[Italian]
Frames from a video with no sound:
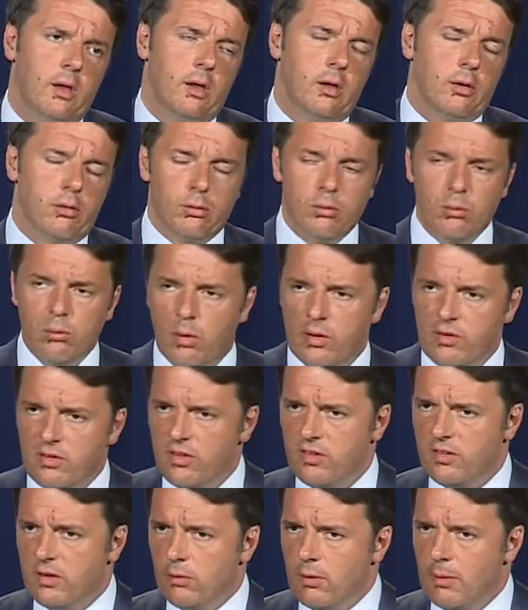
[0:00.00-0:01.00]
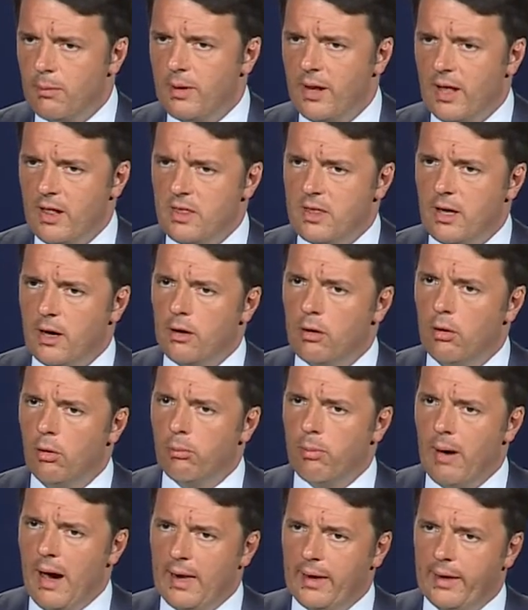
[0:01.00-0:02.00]
Dunque esiste una minaccia
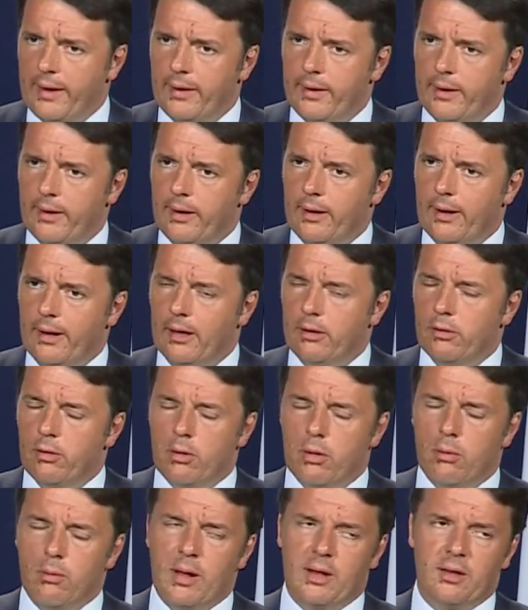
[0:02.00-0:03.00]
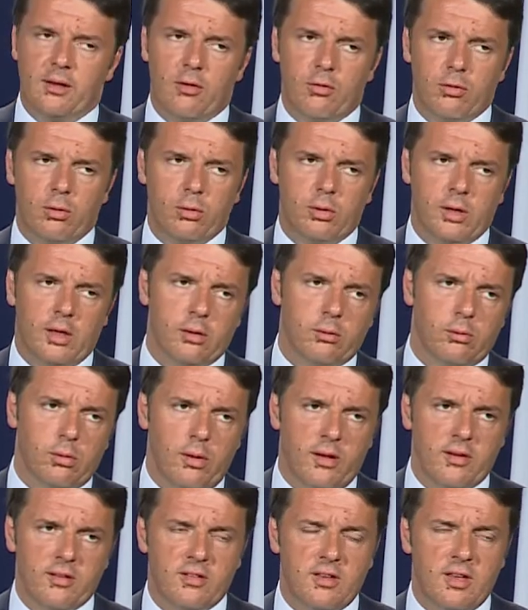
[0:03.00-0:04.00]
globale che non riguarda soltanto
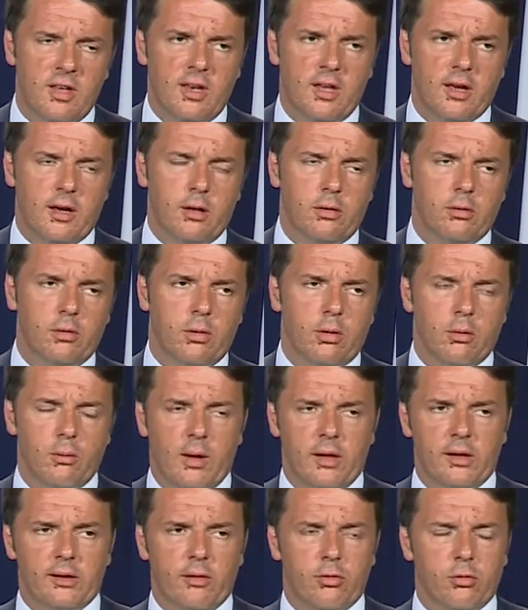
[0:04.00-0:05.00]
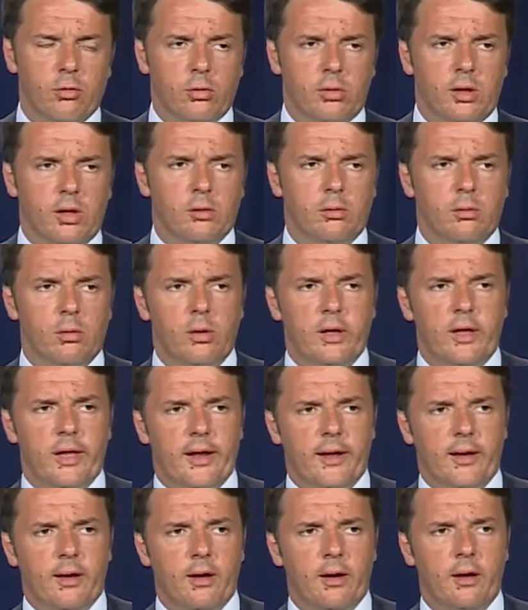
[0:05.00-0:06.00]
la Siria, che non riguarda soltanto
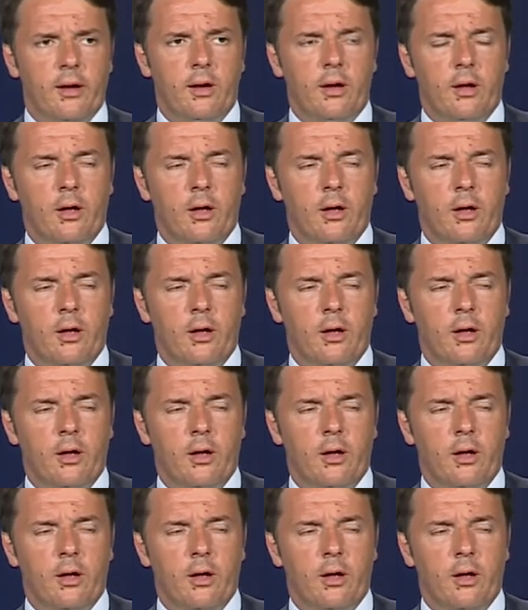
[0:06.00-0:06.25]
l'Iraq,